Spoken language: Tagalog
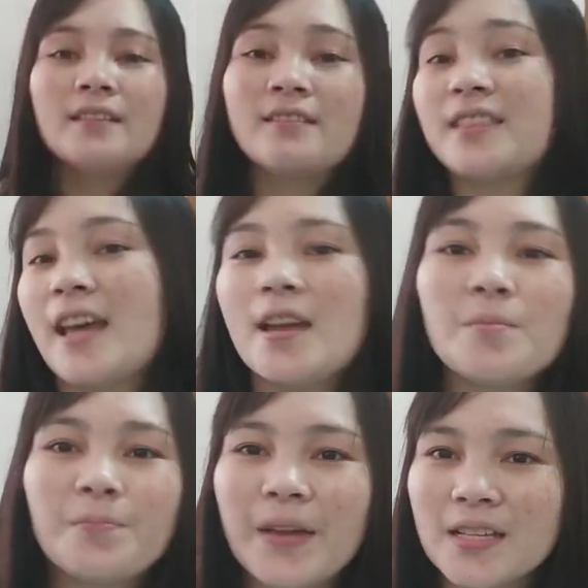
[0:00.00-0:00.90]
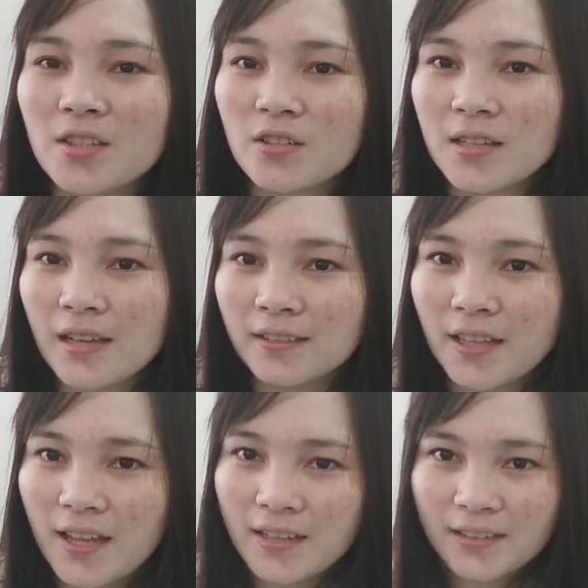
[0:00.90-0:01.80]
10 pesos lang
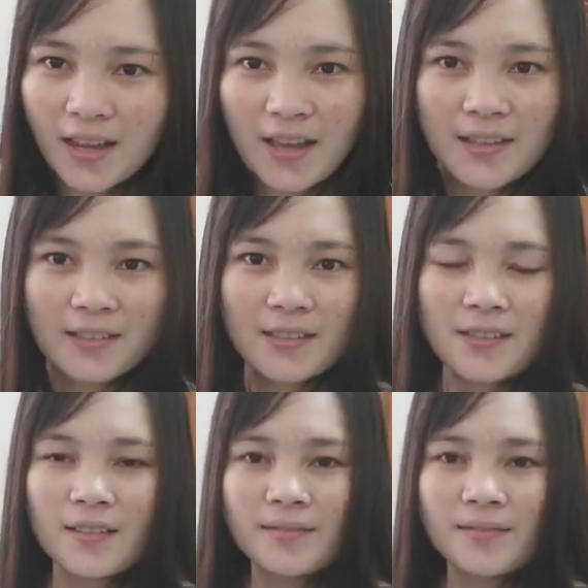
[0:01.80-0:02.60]
din, guys.